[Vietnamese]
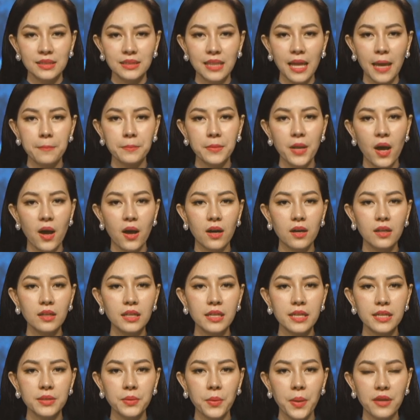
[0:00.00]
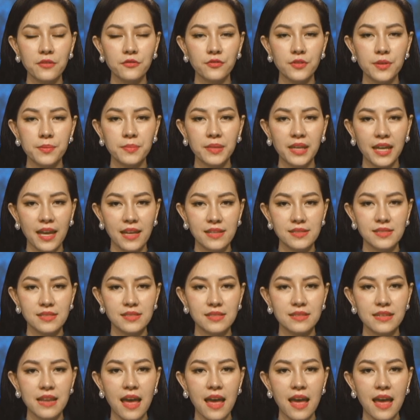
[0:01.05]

Thảm đỏ liên hoan phim Cannes